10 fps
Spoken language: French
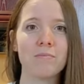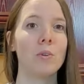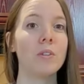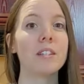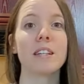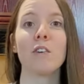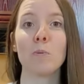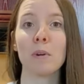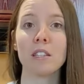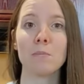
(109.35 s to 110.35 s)
Une des
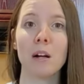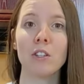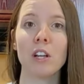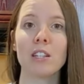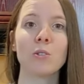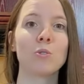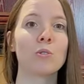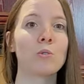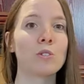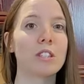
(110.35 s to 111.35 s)
saveurs principales de la sauce
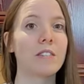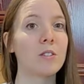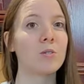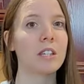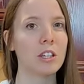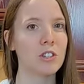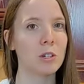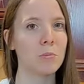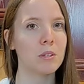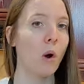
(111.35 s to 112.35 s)
rouge, ça va être du ketchup.